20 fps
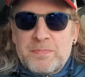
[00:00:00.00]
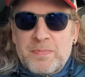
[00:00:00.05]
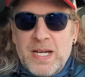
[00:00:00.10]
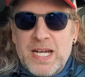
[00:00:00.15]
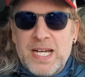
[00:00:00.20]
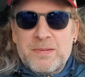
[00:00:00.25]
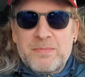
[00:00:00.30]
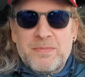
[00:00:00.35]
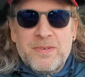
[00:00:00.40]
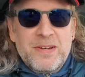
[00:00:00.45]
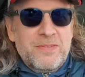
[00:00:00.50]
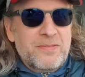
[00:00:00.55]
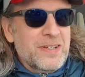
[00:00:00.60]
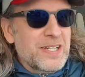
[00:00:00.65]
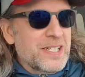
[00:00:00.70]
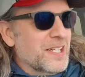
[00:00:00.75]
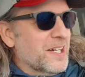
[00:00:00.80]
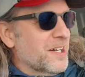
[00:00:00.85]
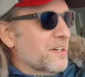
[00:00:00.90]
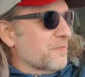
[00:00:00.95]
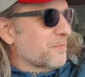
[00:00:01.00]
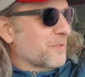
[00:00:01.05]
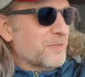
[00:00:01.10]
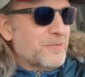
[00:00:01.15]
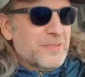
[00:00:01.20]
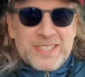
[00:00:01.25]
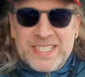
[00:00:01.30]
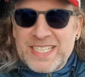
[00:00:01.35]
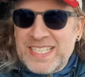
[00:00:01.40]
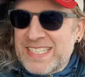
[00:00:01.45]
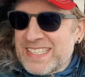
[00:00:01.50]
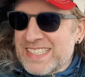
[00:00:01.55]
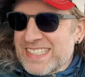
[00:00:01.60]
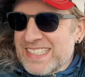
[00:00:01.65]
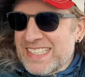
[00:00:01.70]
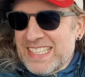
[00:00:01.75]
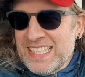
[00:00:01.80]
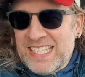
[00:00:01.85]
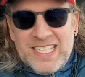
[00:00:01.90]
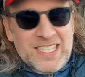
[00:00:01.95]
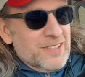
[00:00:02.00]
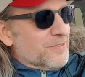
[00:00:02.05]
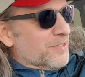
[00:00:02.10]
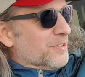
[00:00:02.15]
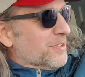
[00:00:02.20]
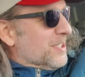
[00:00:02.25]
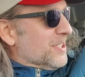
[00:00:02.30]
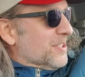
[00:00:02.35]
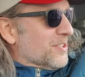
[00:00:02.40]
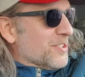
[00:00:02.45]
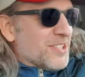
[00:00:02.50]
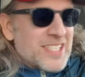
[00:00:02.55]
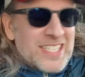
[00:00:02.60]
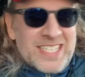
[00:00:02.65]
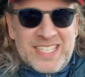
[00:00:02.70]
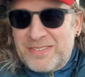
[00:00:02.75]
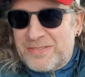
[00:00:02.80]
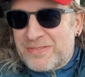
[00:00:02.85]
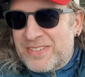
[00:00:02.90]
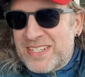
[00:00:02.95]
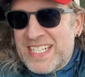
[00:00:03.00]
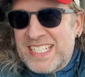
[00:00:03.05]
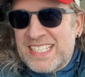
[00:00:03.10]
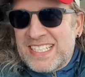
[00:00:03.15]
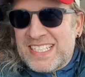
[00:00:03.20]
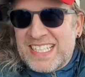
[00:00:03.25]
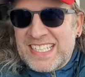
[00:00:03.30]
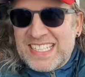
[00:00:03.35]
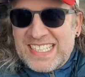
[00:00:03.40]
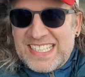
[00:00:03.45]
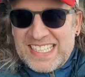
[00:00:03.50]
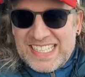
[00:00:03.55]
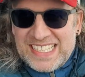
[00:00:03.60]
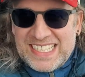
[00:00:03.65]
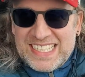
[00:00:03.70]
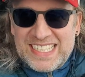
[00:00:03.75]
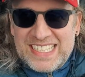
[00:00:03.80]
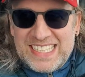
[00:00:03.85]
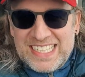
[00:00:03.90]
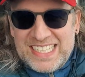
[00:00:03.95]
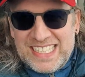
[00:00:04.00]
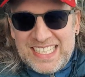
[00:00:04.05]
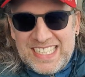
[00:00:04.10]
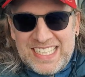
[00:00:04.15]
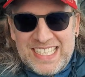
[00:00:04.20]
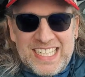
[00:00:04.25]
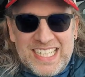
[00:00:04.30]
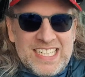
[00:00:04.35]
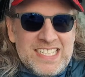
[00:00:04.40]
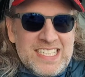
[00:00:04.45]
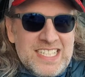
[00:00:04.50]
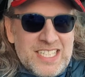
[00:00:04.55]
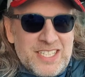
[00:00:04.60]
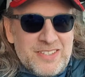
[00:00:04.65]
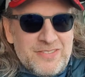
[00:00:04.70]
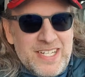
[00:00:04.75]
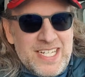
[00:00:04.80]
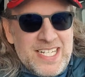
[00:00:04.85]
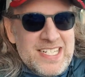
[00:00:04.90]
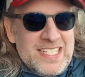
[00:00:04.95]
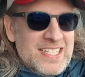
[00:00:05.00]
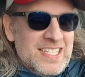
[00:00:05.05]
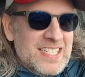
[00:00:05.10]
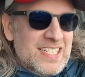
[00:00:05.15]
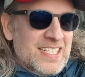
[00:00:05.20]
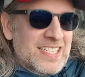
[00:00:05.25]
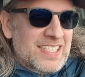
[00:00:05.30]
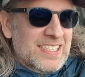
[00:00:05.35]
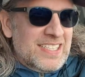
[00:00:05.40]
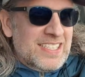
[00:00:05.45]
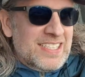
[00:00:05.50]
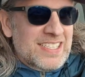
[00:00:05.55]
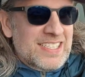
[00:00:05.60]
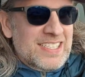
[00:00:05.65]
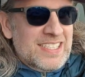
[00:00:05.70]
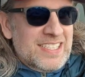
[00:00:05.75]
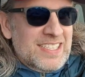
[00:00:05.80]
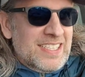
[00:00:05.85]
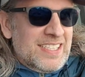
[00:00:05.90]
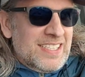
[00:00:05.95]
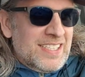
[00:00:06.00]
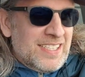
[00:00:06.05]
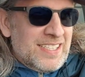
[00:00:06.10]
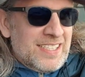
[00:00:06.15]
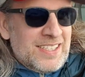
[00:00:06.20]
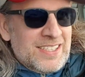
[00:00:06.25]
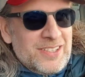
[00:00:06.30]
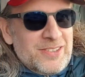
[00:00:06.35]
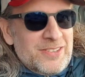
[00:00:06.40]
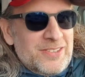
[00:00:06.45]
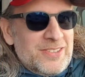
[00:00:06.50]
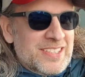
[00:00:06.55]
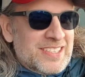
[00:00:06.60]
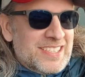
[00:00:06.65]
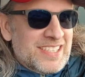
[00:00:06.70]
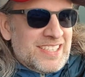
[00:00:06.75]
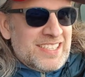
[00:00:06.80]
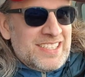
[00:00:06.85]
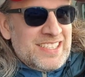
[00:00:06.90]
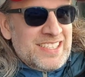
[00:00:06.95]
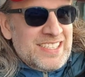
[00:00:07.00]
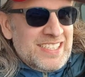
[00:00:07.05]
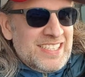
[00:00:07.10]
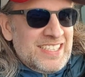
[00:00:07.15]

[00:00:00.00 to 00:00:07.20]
beim Federaufbruch für Kinder von dieser Stelle vielen Dank an die Quellen und äh,